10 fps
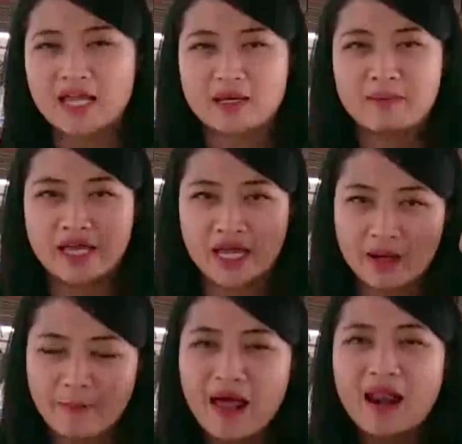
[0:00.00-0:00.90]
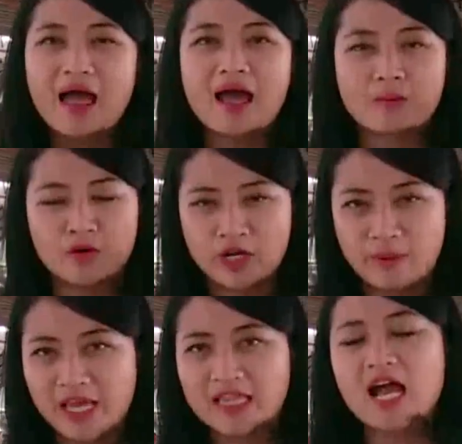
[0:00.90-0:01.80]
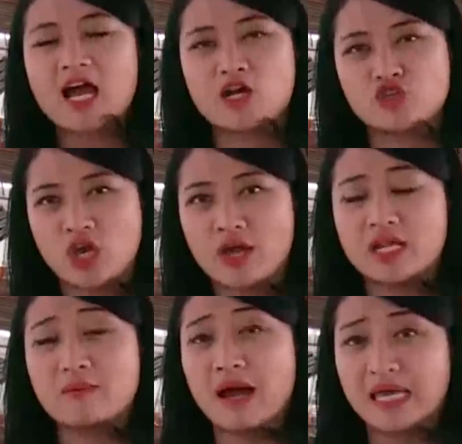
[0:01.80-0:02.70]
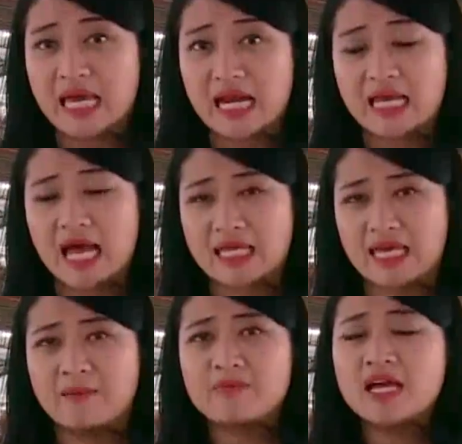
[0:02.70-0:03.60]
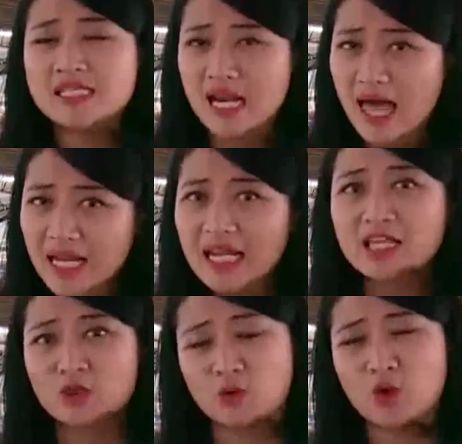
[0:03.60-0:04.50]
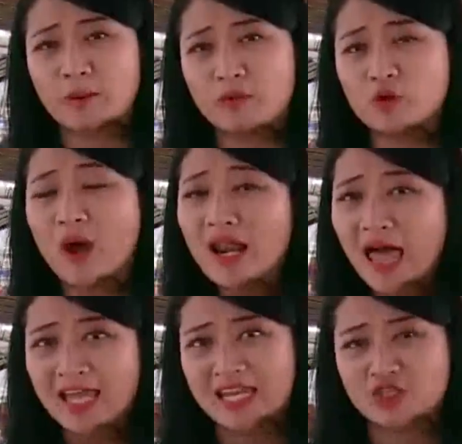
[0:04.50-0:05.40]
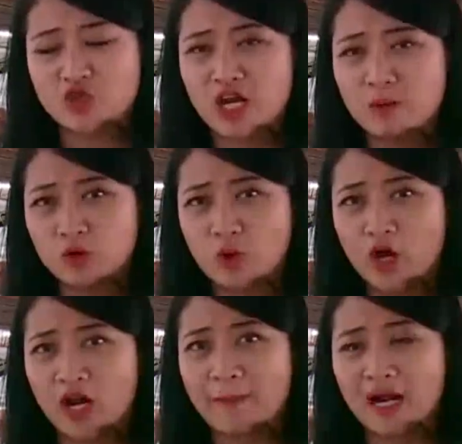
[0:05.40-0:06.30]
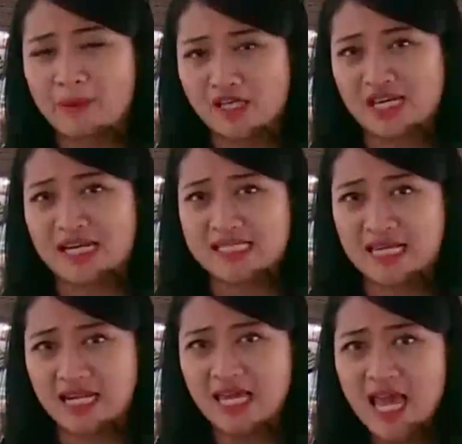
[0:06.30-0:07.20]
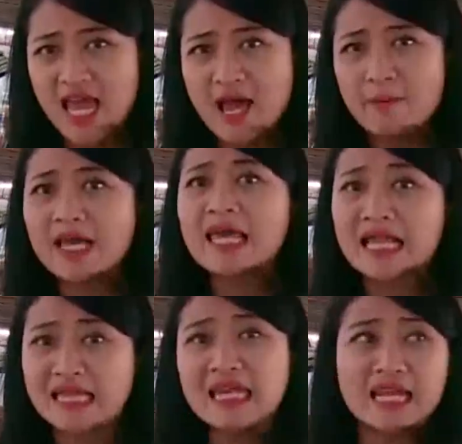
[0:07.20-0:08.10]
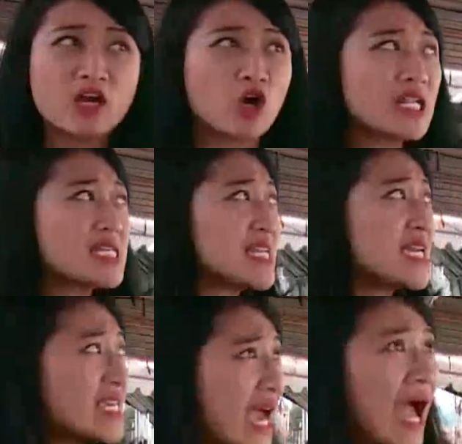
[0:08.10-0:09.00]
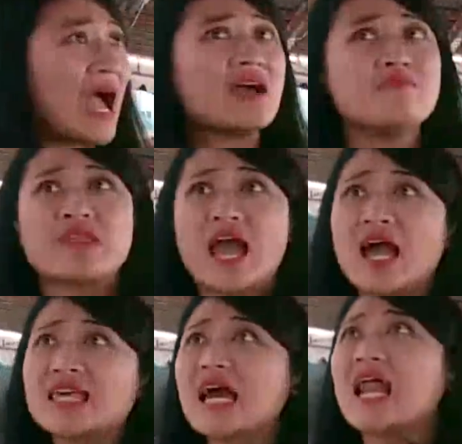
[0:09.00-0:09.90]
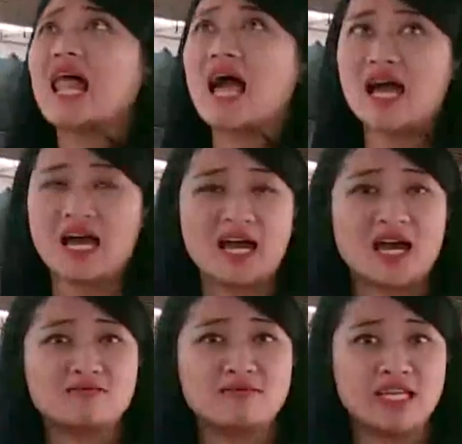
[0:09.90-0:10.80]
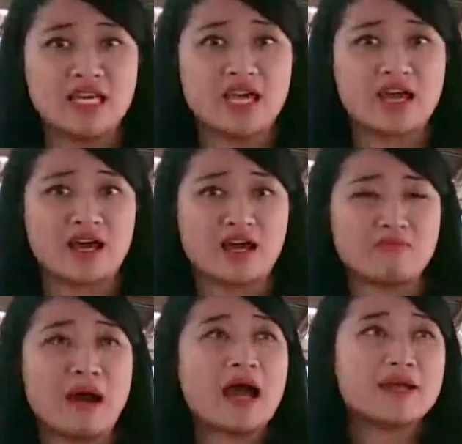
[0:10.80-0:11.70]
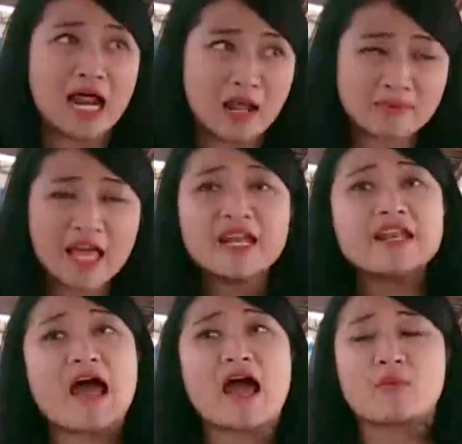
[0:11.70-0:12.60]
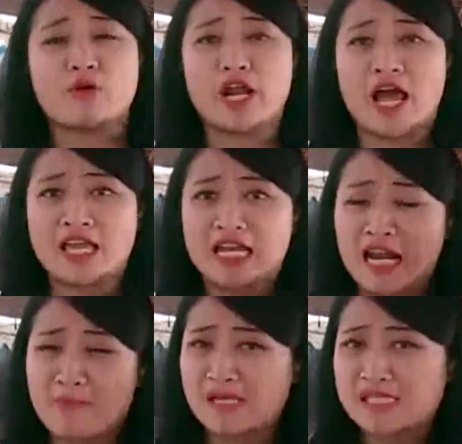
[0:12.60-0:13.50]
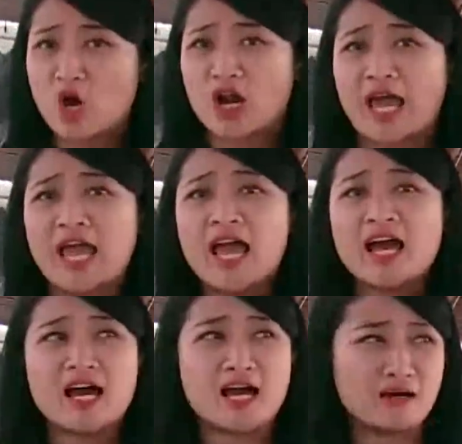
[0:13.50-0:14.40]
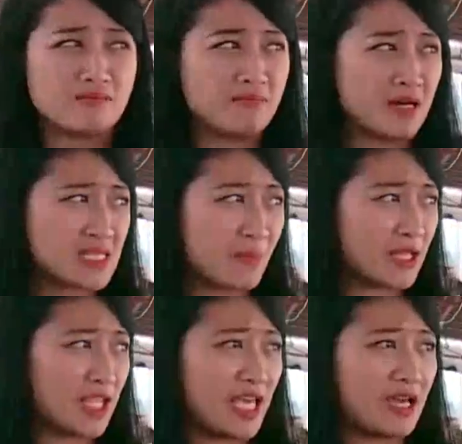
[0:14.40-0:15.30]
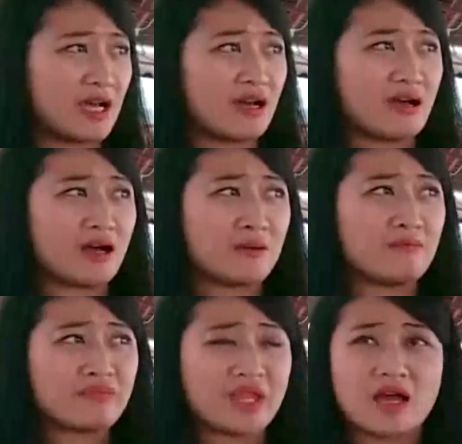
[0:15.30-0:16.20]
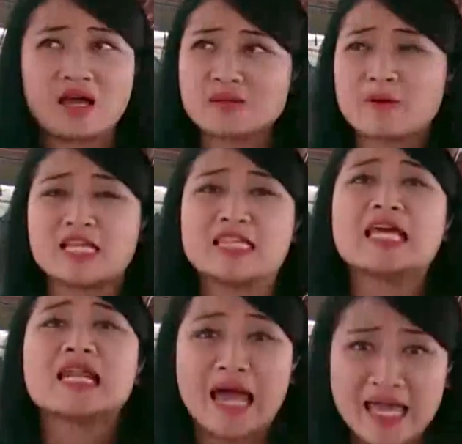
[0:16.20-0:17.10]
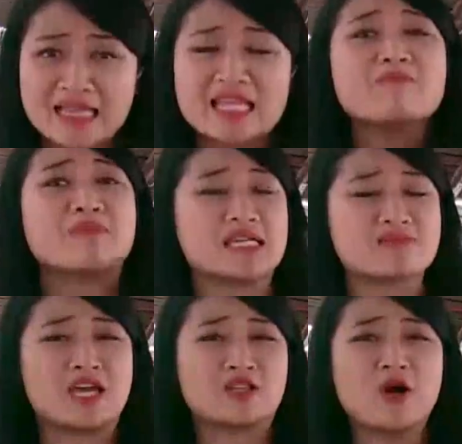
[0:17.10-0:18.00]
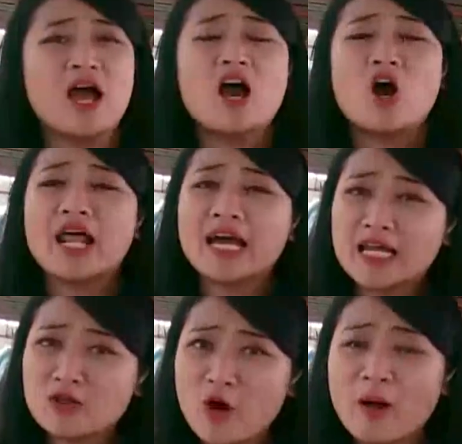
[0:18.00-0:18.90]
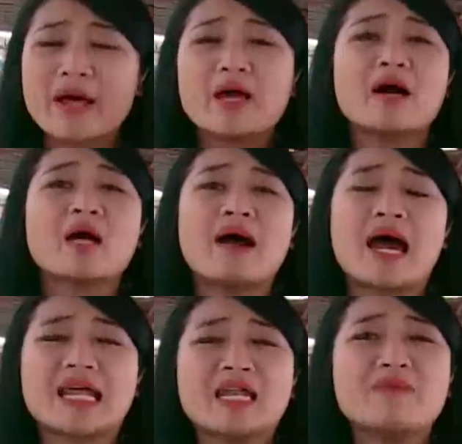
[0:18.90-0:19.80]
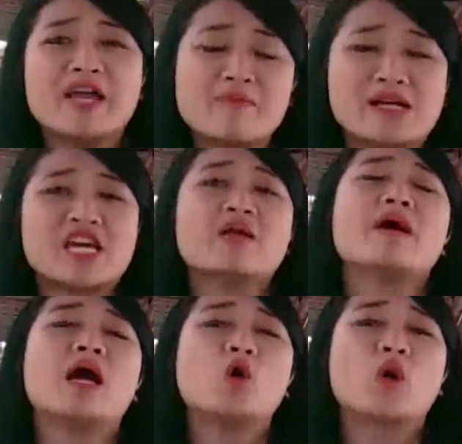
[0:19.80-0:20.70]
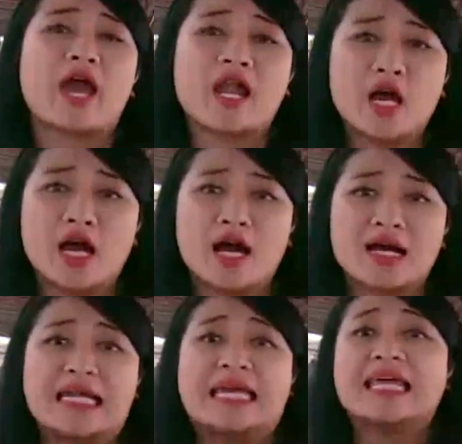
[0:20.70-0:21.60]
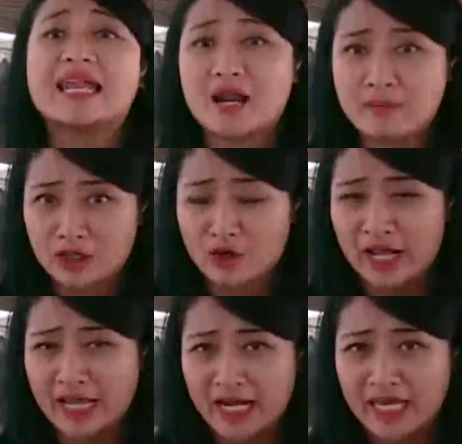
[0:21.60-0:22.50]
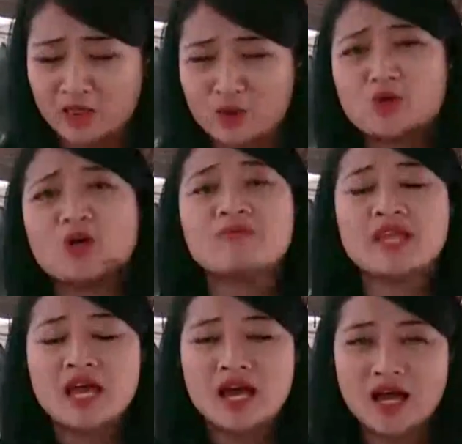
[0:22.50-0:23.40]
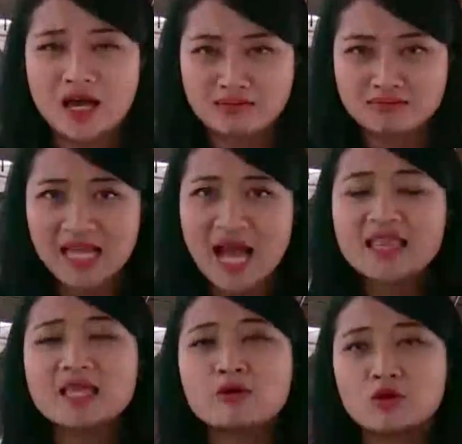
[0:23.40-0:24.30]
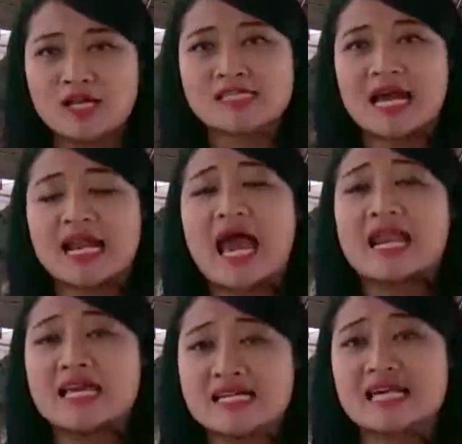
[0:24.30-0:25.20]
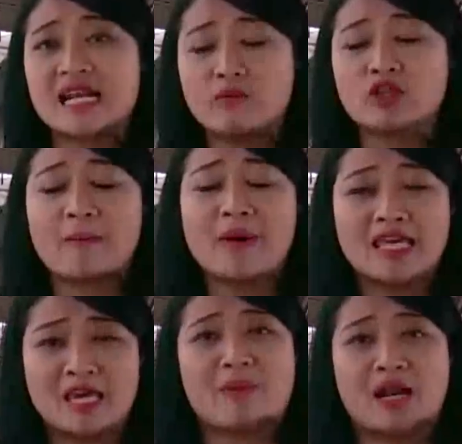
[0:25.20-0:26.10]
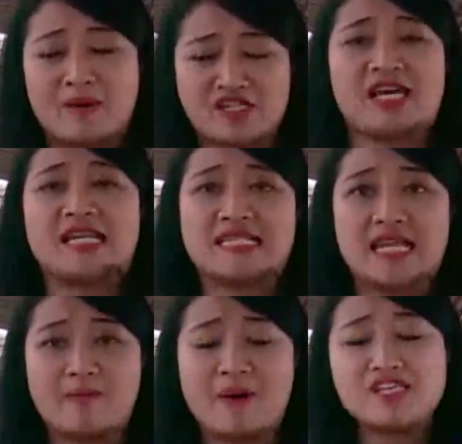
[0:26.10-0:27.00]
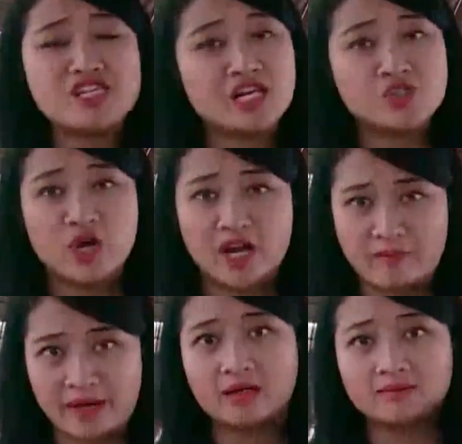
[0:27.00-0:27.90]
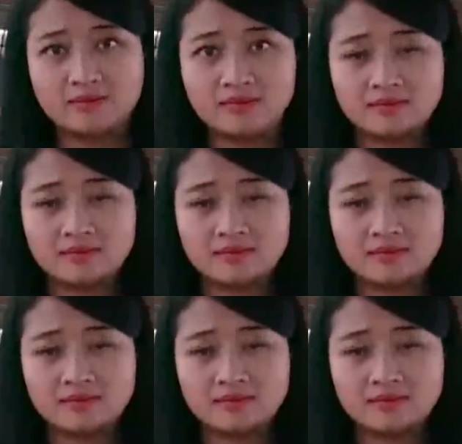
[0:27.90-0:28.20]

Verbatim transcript: baik di bagian kepala, kemudian bagian tangan dan juga di bagian kaki. Selain itu, kebutuhan lain yang juga dibutuhkan oleh para pasien di sini, mengingat ini kondisinya hanyalah eh, di eh, dalam tenda, kemudian hanya dilapisi oleh um, seperti um, seperti tirai yang tipis begitu. Oleh karena itu pada malam hari ini banyak pasien yang mengeluhkan uh, kedinginan begitu. Oleh karena itu um, sangat dibutuhkan sekali adanya selimut bagi para pasien di sini. Panji dan juga Rahma.